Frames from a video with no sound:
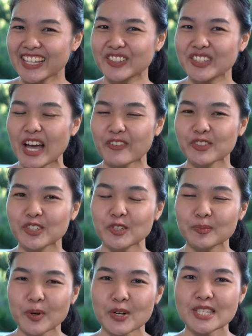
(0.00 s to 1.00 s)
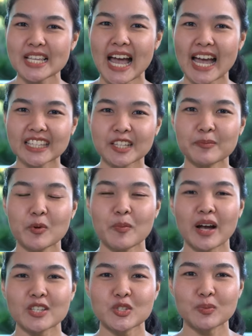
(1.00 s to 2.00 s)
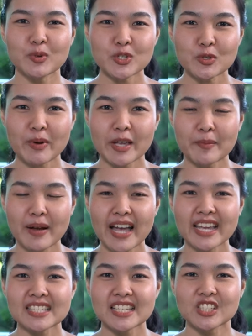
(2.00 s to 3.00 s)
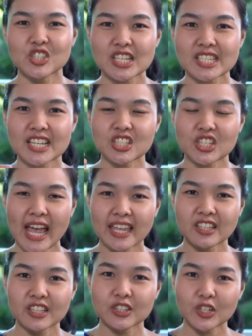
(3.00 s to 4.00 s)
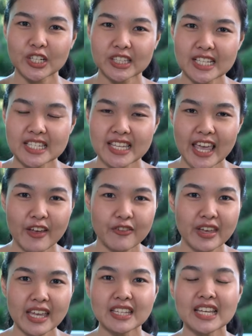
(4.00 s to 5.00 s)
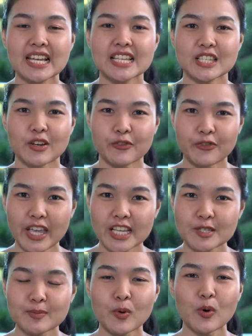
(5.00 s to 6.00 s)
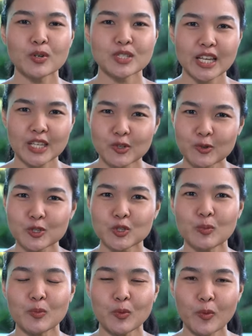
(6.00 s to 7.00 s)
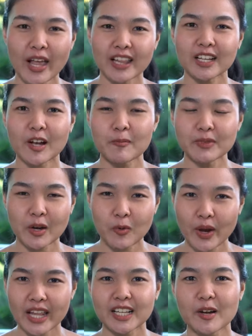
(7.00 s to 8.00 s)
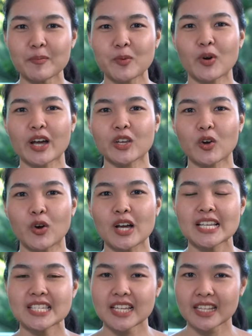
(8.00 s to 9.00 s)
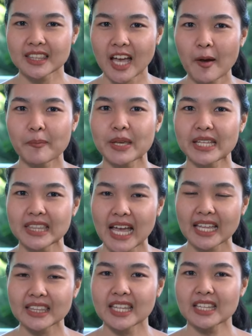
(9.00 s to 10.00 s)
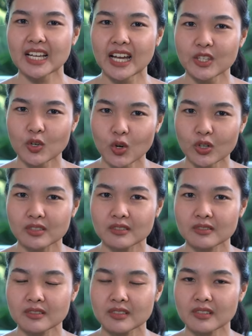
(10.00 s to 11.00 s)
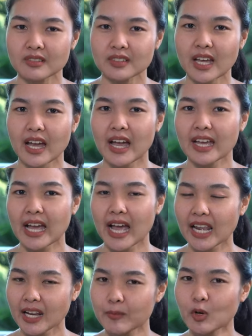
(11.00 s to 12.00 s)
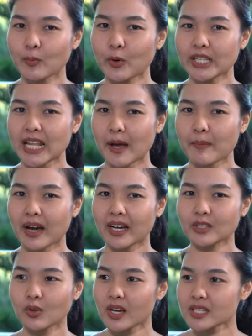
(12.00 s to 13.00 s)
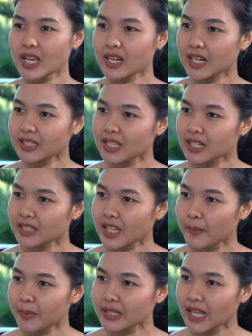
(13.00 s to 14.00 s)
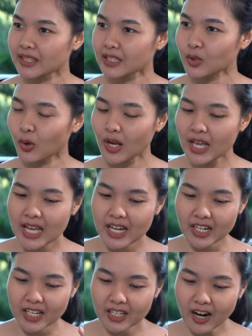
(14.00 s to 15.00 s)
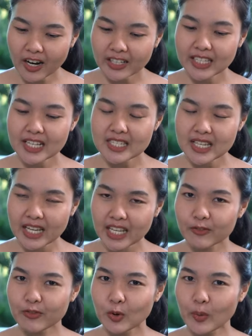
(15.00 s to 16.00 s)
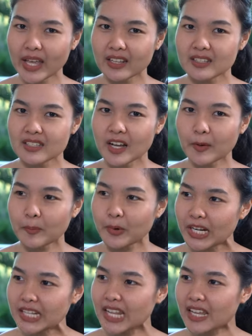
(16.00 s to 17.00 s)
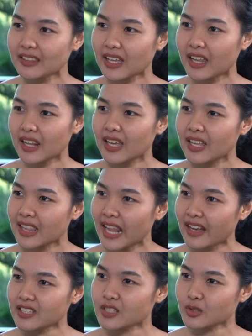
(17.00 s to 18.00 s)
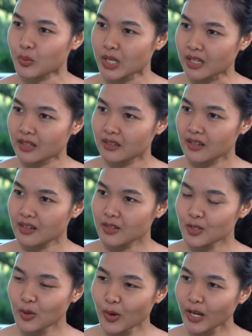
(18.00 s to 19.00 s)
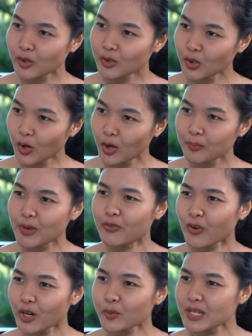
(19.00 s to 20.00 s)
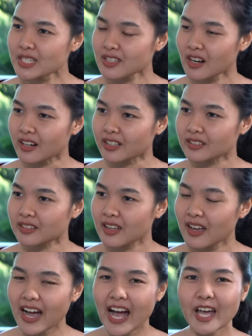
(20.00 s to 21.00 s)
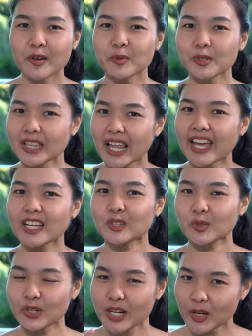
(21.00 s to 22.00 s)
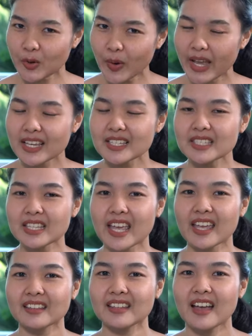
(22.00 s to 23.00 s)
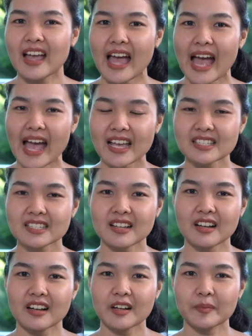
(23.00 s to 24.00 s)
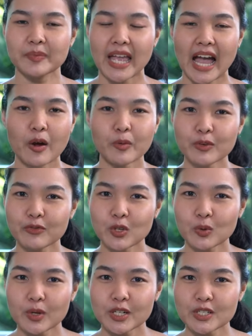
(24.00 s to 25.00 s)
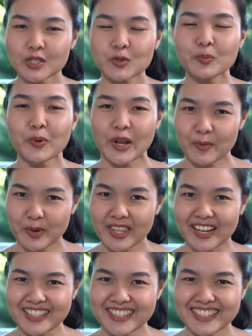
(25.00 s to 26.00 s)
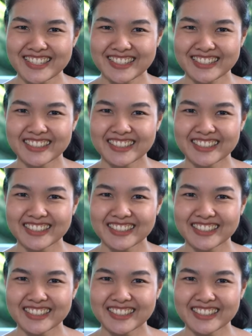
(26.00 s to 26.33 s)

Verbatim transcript: And good afternoon po sa atin pong mga sumusubaybay sa GSA Channel 37, sa Facebook, sa YouTube. Welcome na welcome po kayo sa topic natin ngayon na alam ko po inaabangan nyo kasi ang ganda ng topic natin, Doc, regarding sa influence ng prenatal last week. So ngayon, Doc, before we start, I would like to request and ask um, our viewers to pray with us.